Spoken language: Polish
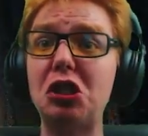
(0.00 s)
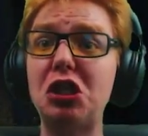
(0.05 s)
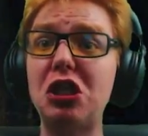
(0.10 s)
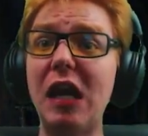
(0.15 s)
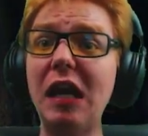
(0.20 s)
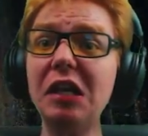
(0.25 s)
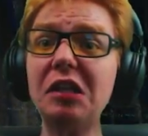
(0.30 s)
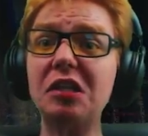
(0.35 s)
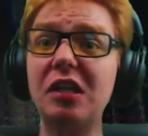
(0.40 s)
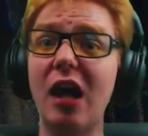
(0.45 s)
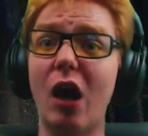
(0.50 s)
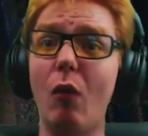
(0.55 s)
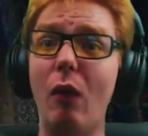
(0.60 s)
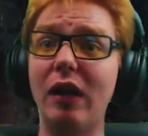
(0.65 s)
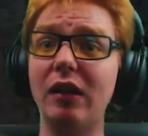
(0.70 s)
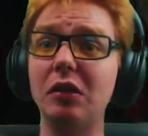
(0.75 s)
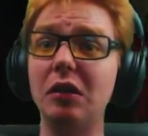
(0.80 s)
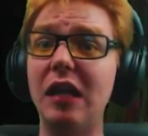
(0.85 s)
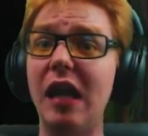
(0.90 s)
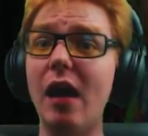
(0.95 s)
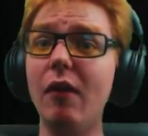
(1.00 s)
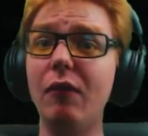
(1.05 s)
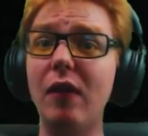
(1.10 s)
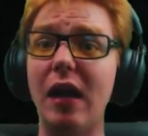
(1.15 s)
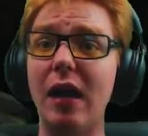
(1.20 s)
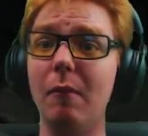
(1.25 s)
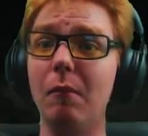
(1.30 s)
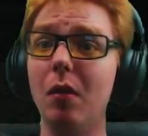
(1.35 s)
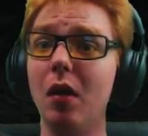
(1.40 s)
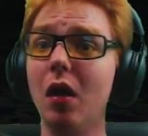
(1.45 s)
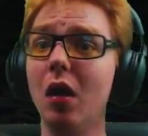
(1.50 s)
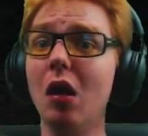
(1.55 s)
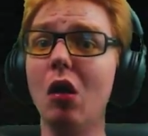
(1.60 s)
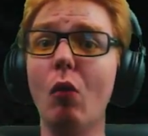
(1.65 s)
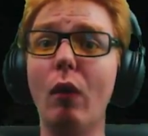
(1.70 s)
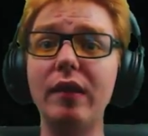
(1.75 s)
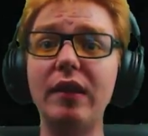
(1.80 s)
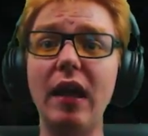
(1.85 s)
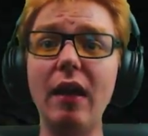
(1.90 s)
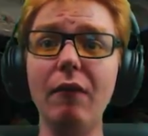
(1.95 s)
dziecka, ładnie wiem!
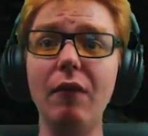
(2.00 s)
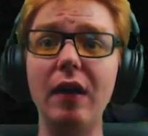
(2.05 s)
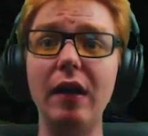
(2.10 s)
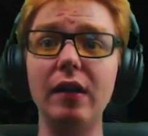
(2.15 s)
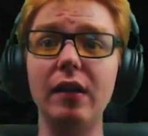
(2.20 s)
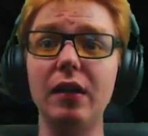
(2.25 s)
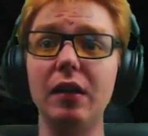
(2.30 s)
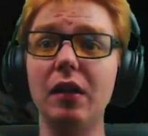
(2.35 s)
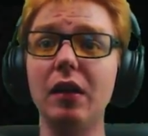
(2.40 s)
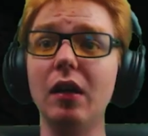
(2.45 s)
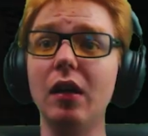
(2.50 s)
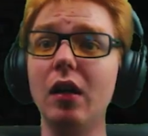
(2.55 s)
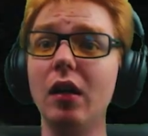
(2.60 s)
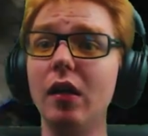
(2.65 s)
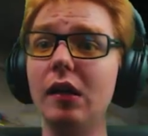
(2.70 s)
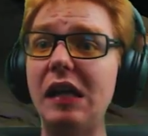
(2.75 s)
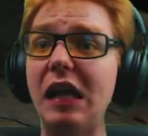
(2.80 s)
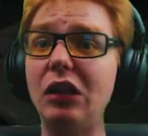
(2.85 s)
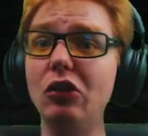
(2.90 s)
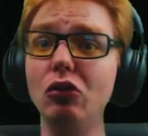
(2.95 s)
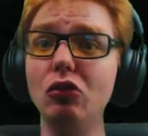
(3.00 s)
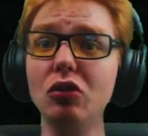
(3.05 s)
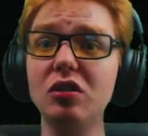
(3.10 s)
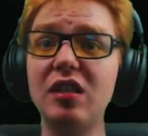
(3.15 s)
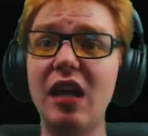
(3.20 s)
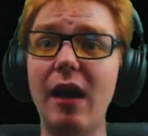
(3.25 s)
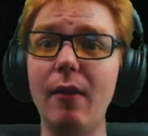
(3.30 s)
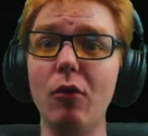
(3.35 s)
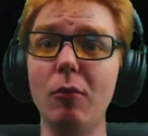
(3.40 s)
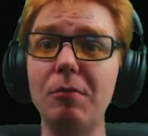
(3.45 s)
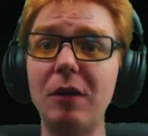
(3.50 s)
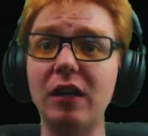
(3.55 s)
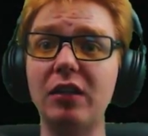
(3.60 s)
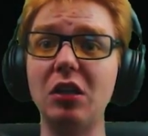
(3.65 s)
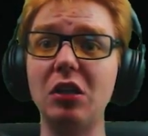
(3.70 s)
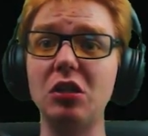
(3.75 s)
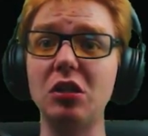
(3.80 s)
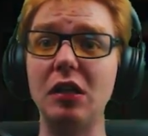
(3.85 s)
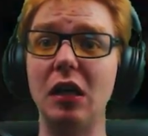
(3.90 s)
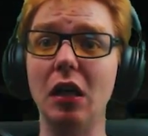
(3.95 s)
Whatever! Jedno i to samo
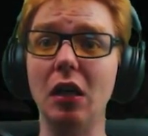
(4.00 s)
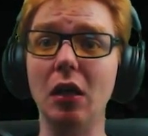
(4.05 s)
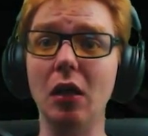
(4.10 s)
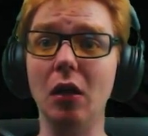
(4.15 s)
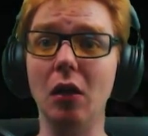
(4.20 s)
praktycznie.